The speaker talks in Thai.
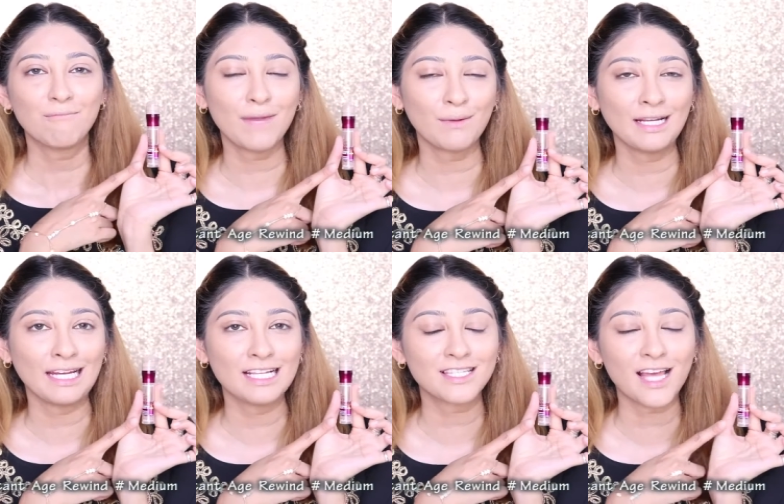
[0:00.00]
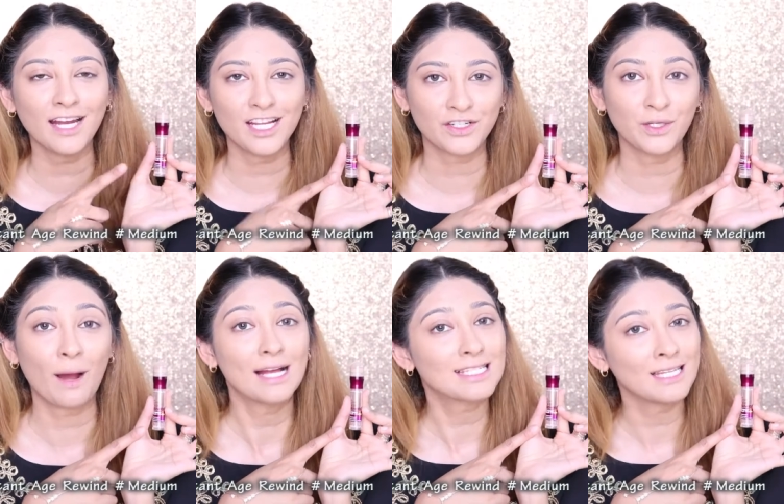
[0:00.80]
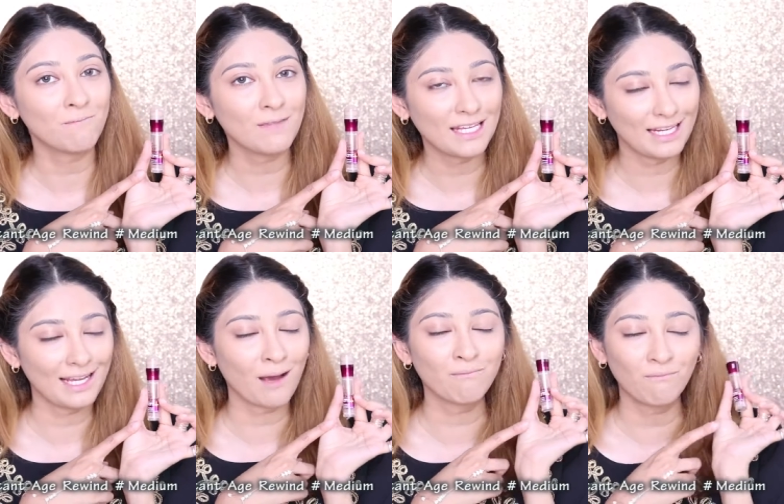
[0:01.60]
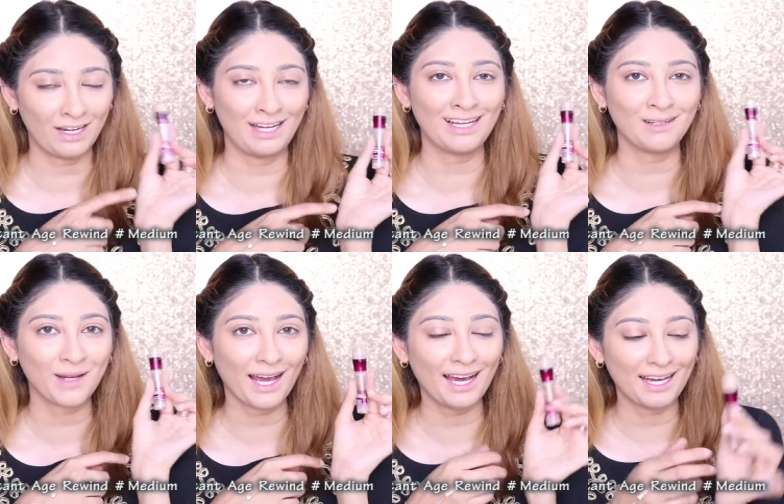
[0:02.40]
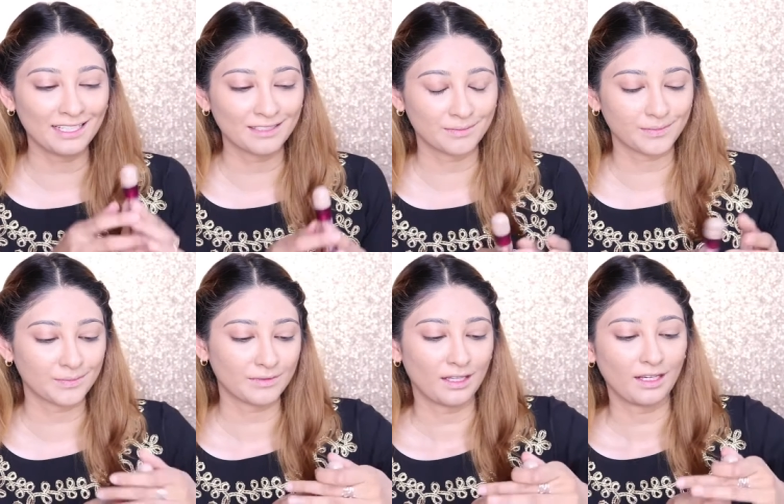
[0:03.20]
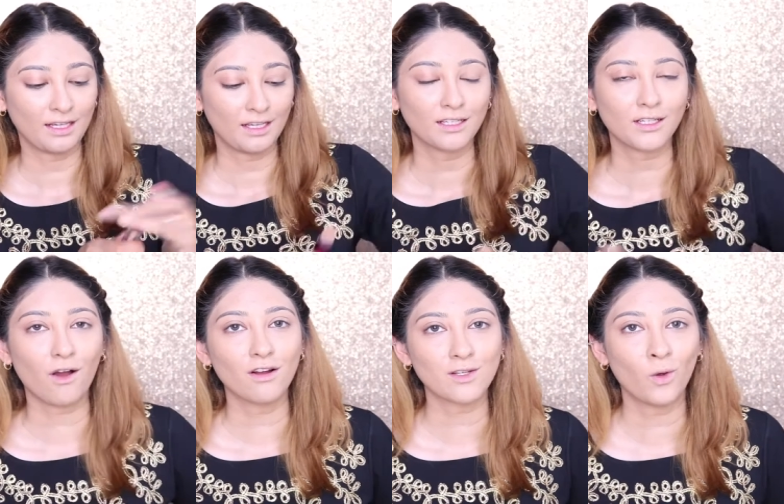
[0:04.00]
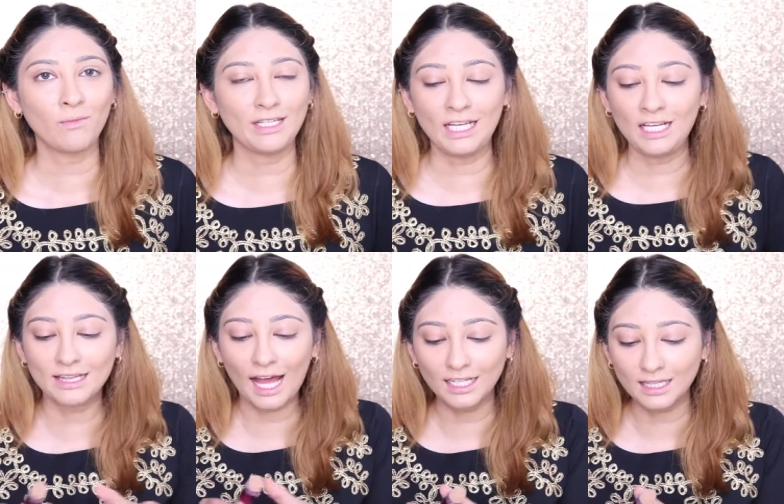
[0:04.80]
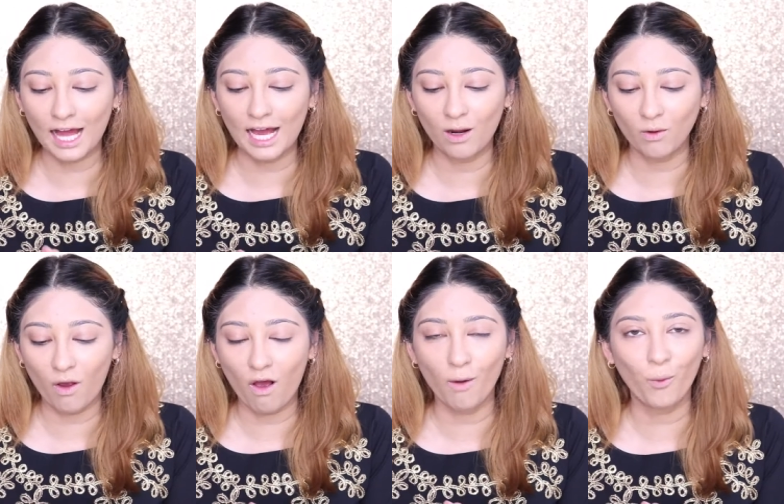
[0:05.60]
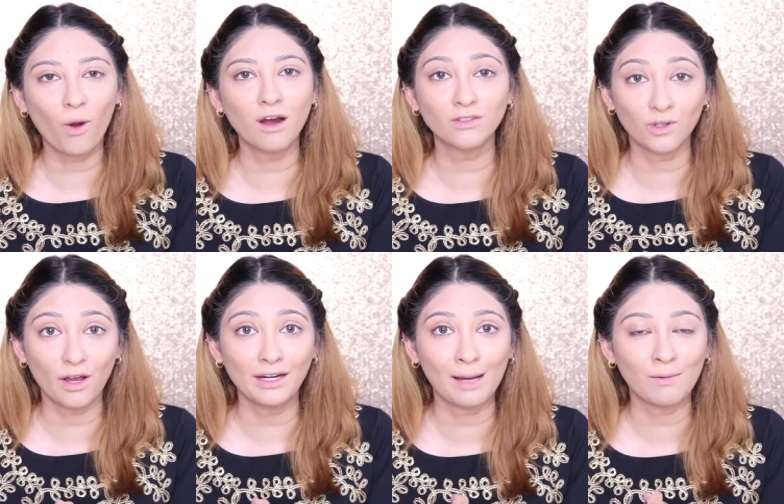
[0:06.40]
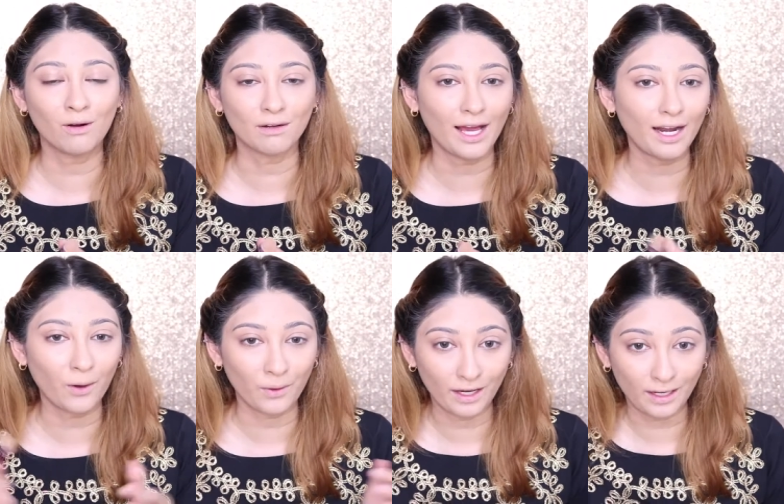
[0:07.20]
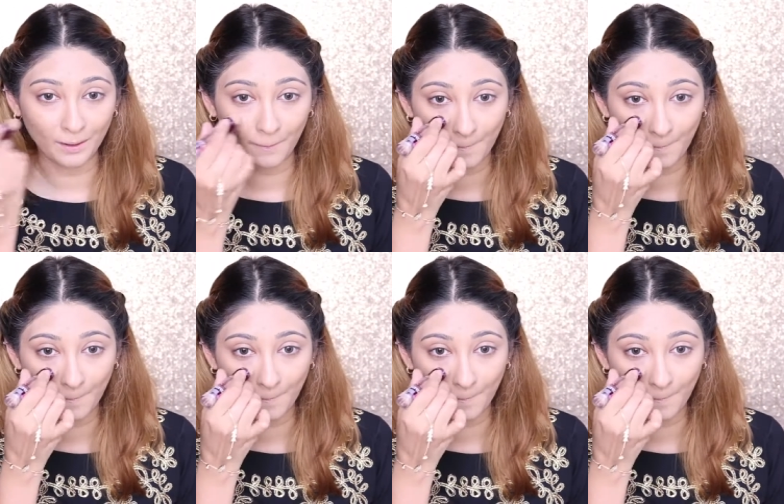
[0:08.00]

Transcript: Maybelline Instant Age Rewind สีมีเดียมเหมือนเดิมนะคะ ก็จะลงไปที่ใต้ตาแล้วก็พวกรอยดำของหน้าเรานะคะ